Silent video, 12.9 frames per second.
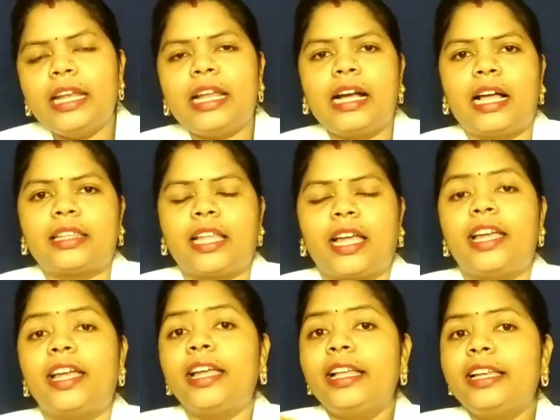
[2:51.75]
लगाता
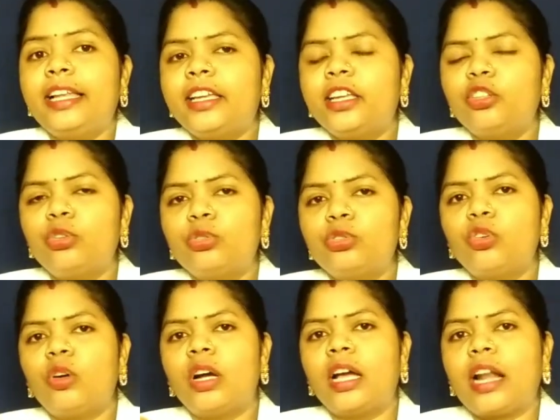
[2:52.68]
है लेकिन
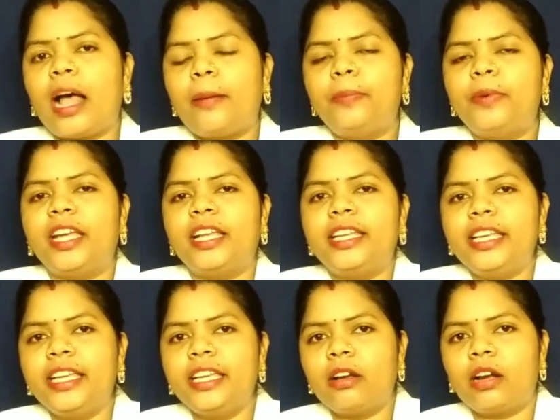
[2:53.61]
दोस्तों अगर आप
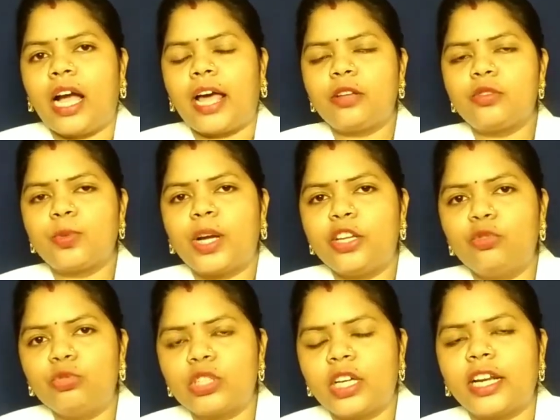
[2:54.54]
डेली ही कार्स का
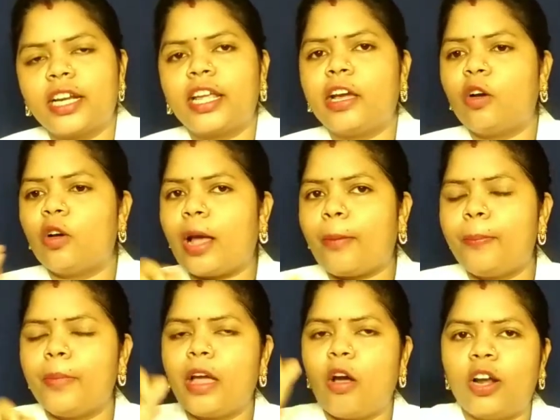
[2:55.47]
यूज़ कर रहे हैं और
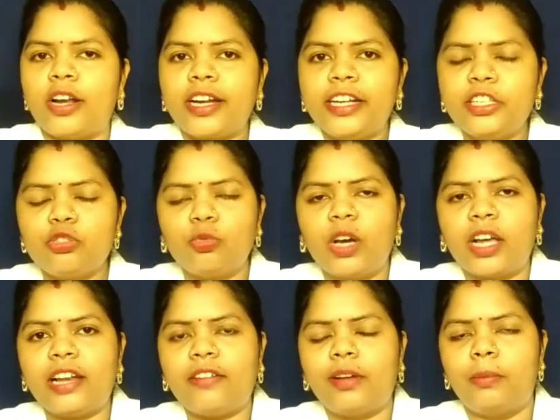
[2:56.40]
आप में ऑलरेडी
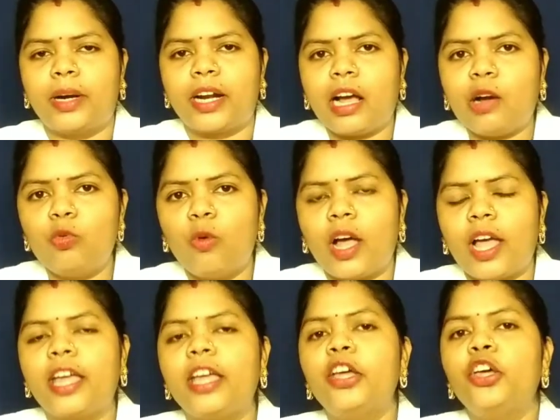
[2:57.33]
शुगर लेवल बढ़ा हुआ
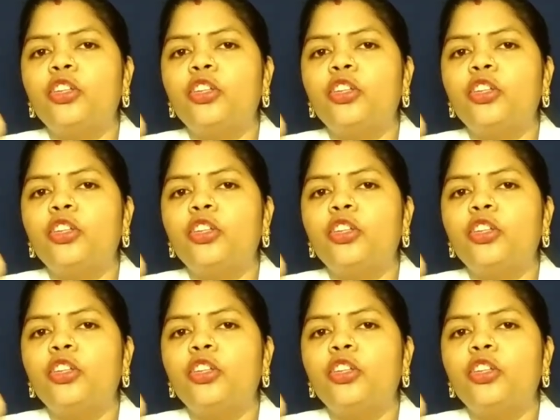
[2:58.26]
है